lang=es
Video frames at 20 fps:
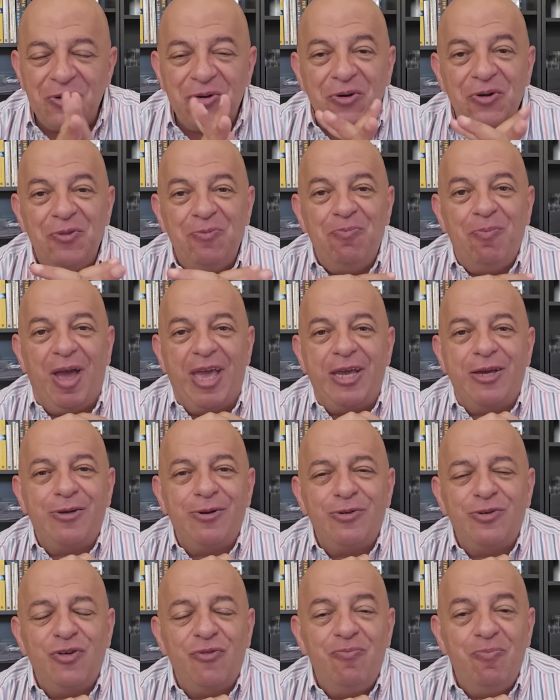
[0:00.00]
con
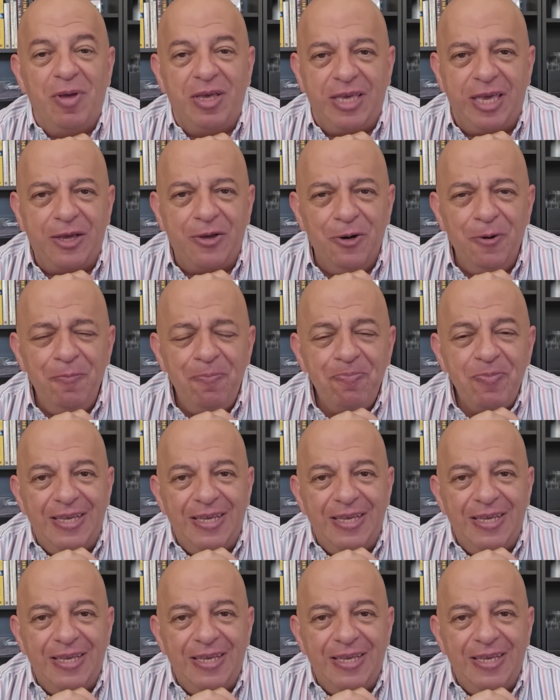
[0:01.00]
Microsoft México